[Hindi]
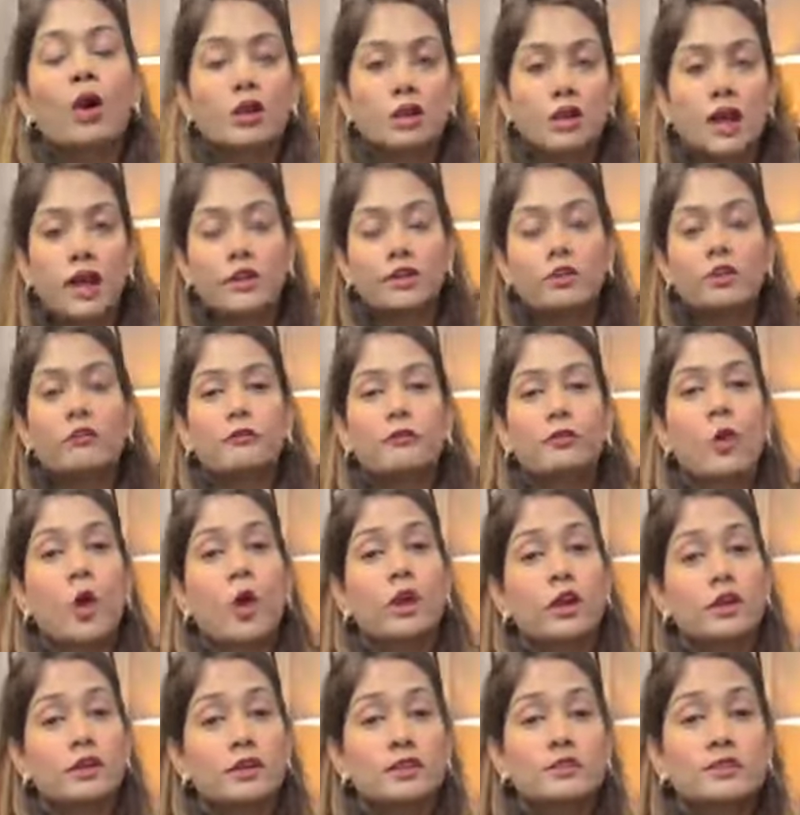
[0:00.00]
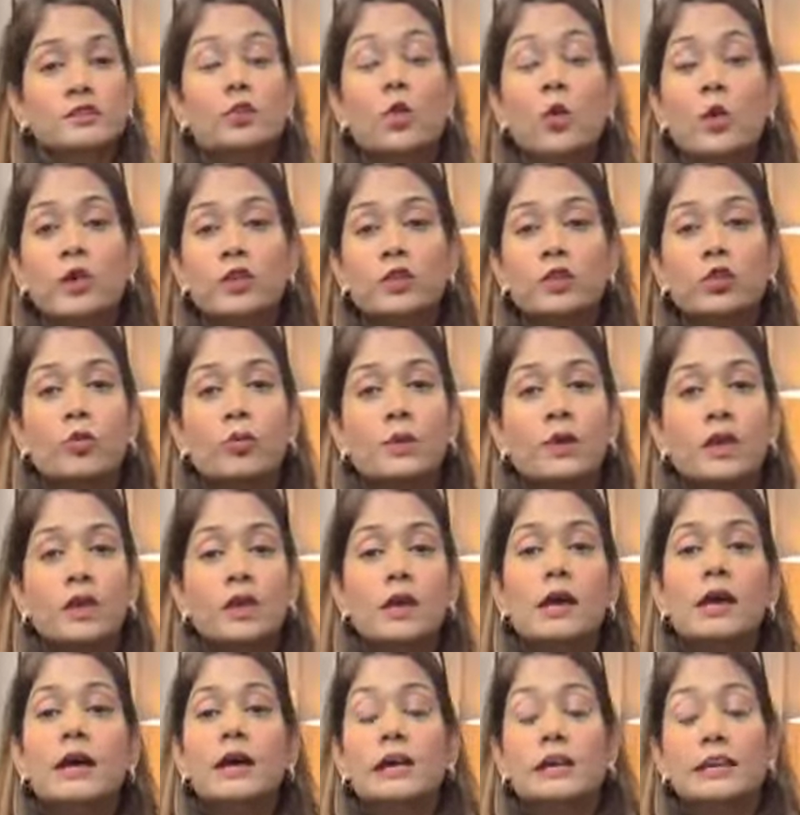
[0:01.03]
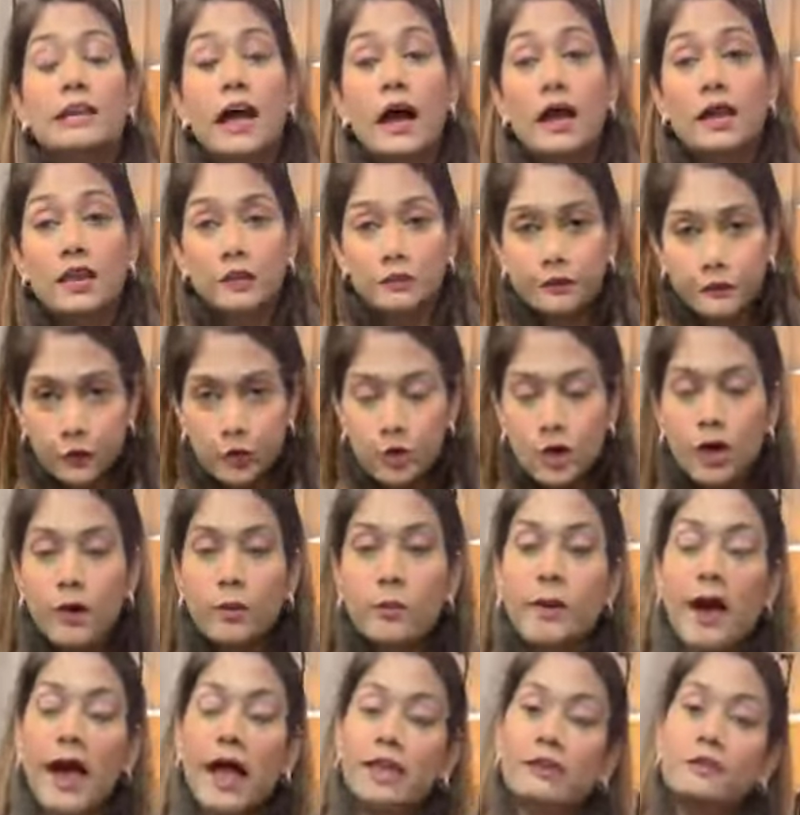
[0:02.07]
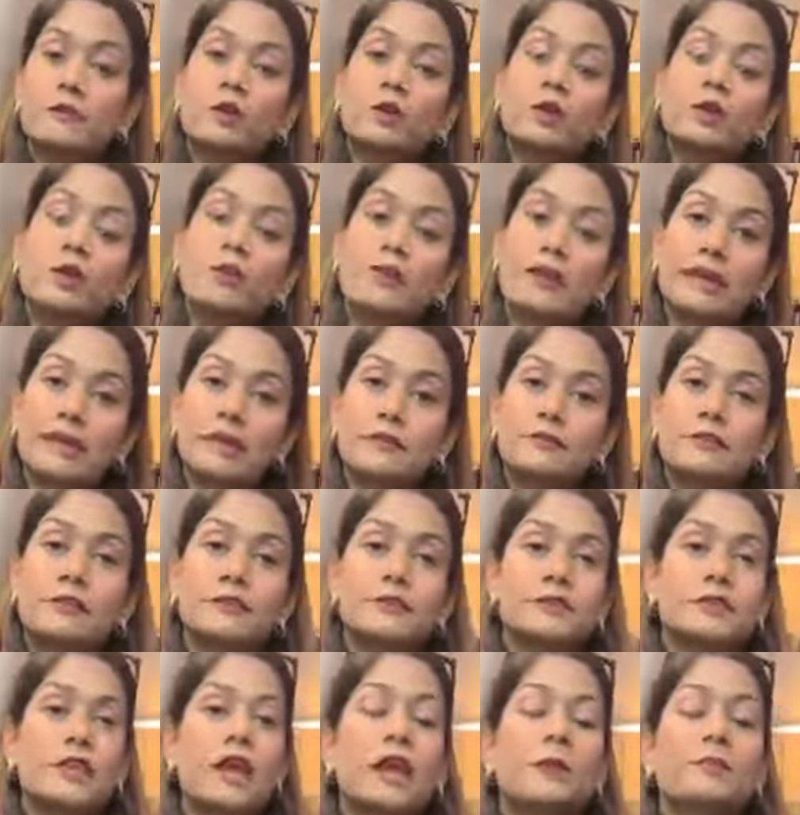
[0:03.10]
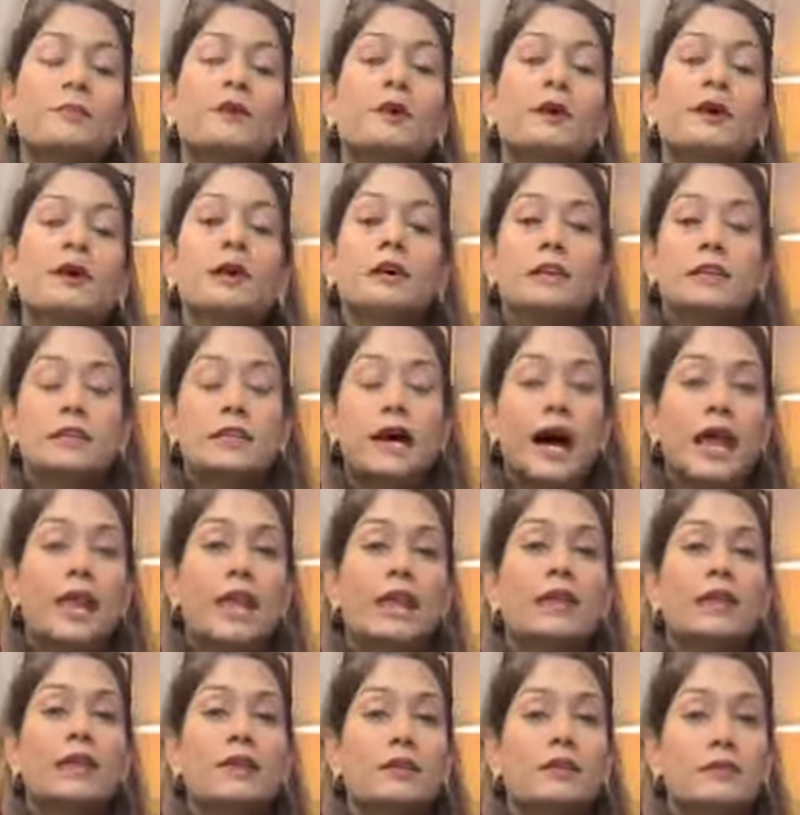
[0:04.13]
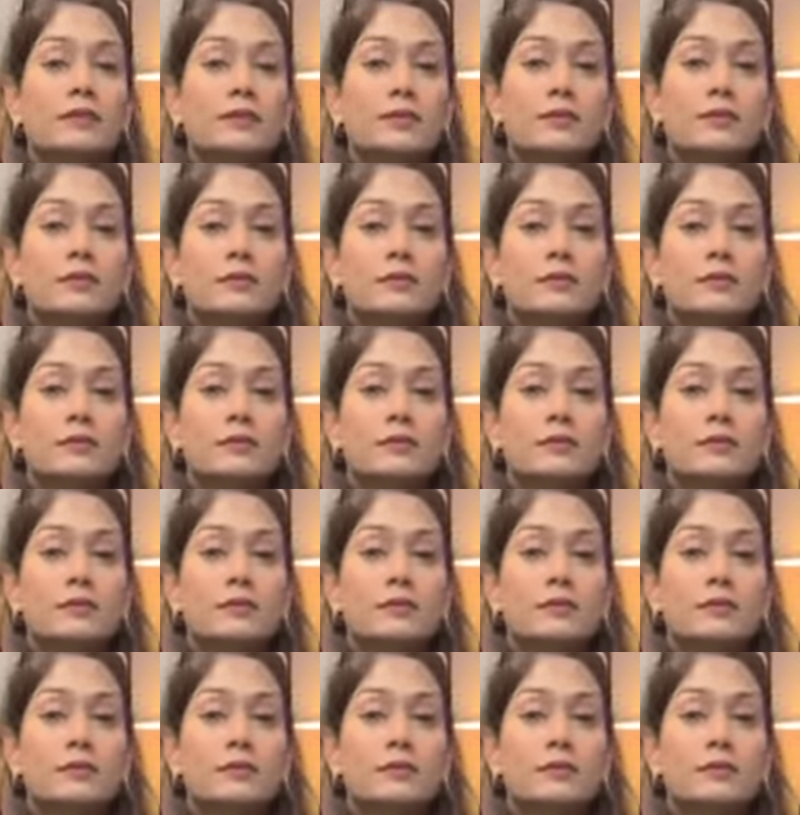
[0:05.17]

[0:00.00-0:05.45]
वॉट काइंड ऑफ प्रोडक्ट इट्स गोइंग टू बी या इफ यू आर बाइंग फॉर द वेरी फर्स्ट टाइम डार्लिंग